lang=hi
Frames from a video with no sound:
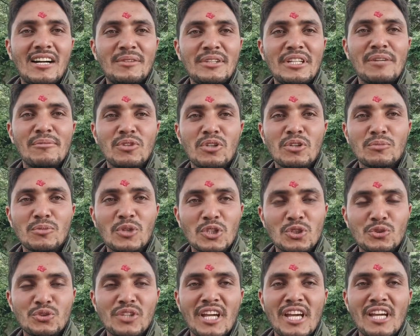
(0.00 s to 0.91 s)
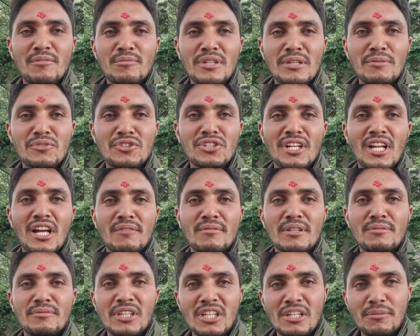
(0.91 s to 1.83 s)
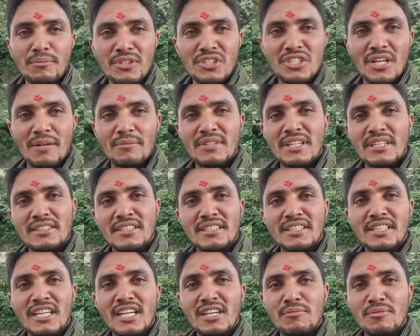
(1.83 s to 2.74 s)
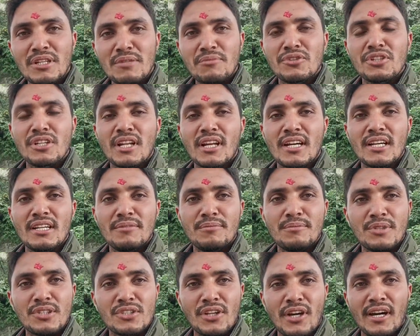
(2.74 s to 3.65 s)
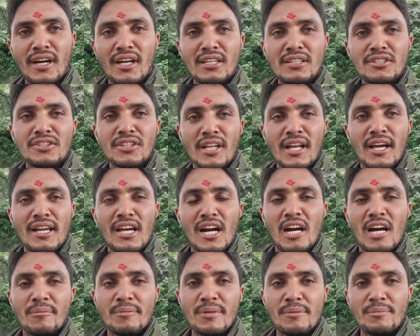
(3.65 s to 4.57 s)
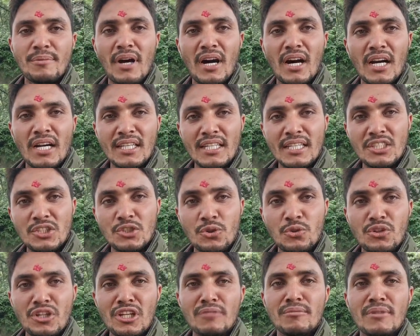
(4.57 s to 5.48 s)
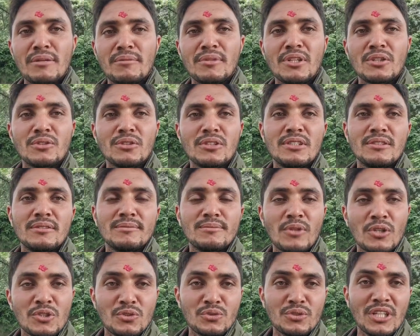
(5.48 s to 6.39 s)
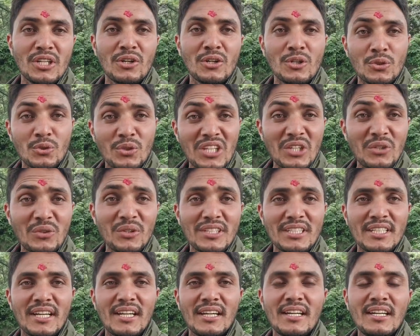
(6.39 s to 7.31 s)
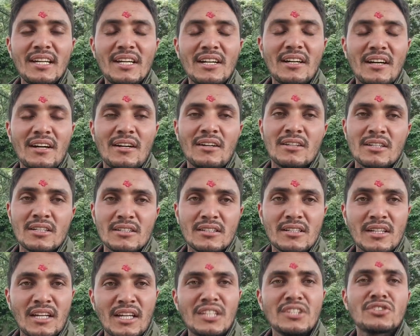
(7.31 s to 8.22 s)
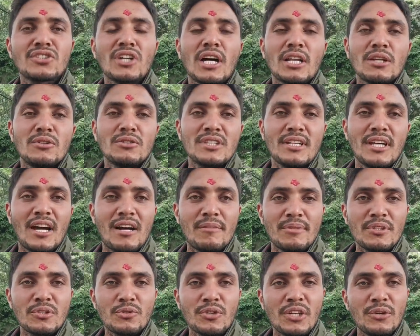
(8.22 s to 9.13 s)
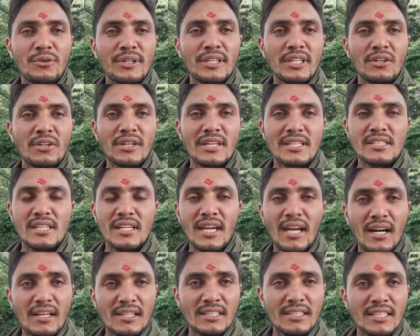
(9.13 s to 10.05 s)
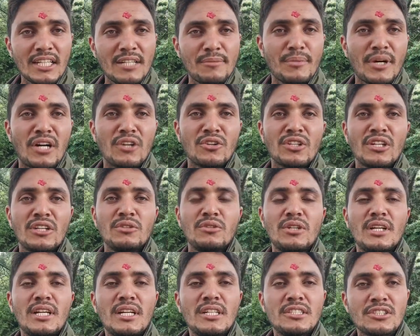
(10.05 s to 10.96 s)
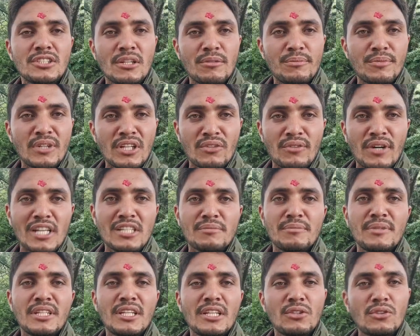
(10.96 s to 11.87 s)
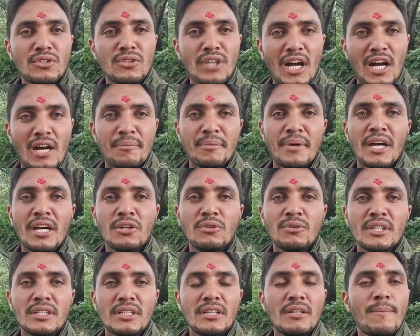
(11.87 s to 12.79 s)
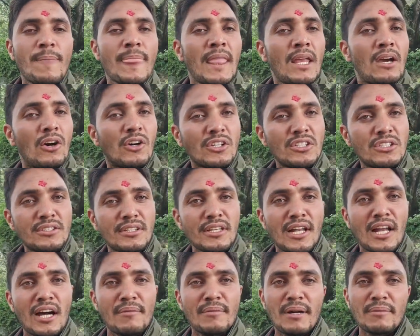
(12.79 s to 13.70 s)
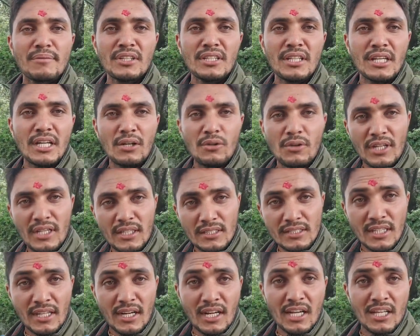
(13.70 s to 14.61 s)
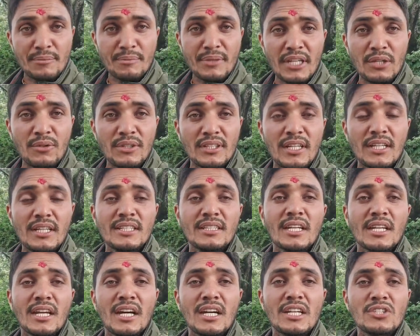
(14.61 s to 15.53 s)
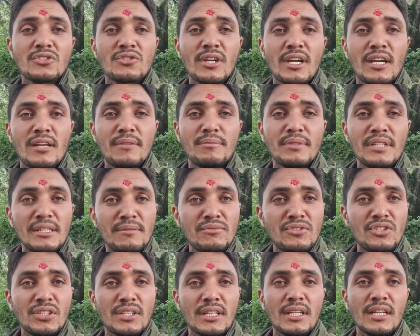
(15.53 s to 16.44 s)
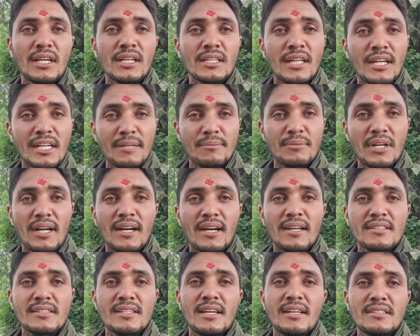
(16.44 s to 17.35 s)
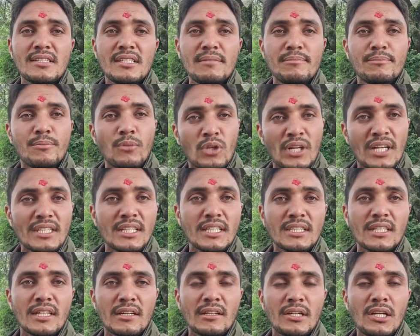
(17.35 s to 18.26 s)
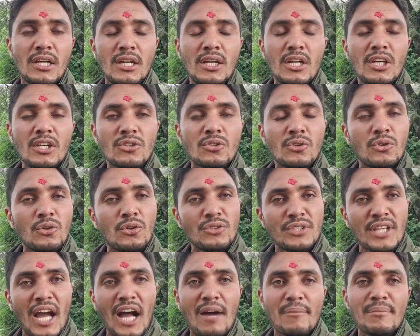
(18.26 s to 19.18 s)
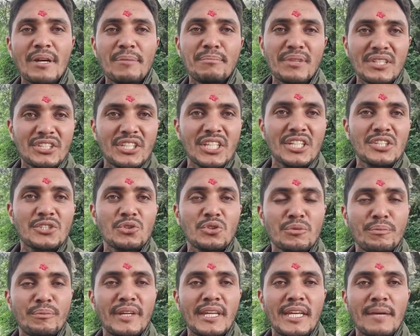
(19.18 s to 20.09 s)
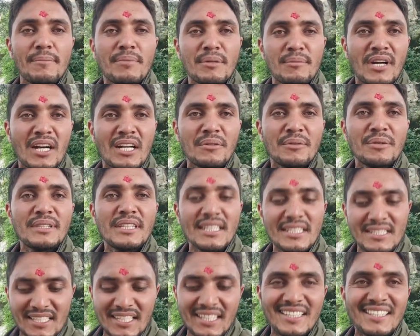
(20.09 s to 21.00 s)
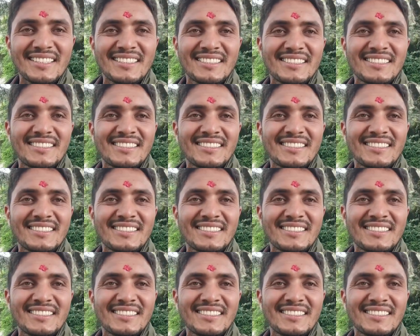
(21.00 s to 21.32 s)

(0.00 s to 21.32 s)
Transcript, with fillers: अभी हम लोग मौजूद हैं भीमशिला में मेरे पीछे आप देख सकते हैं भीमशिला है विशाल शिला यहाँ पे पहाड़ की चोटी में बिल्कुल मौजूद है और रुकी हुई है और कई सालों से यहाँ पे रुकी हुई है और ऐसा कहा जाता है कि पांडव जब वनवास में थे तो यहाँ पे आए हुए थे और इस शिला में आपने देखा होगा कि दरार पड़ी हुई है ये दरार जो है भीम जी की गदा के प्रहार से ऐसी बोला जाता है तो यहाँ पे प्रत्यक्ष रूप में ये प्रमाण अभी दिखते हैं